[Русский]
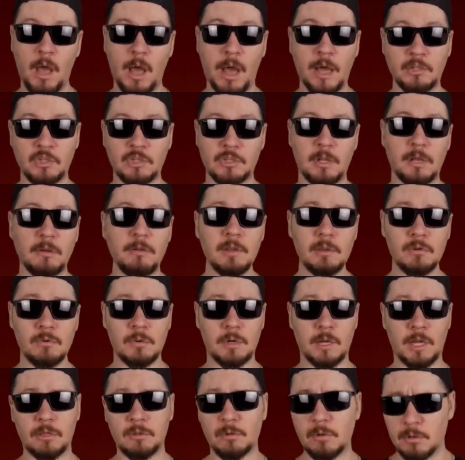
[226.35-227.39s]
а человеку,
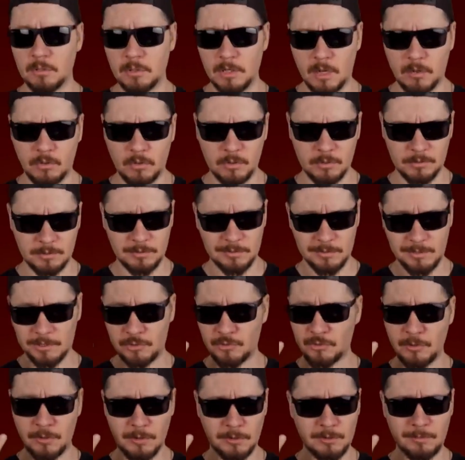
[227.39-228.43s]
который находится за
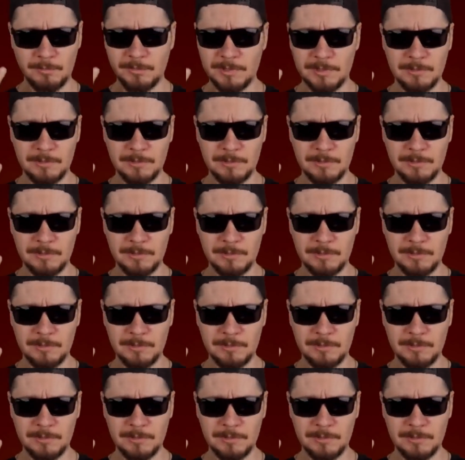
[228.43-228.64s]
черными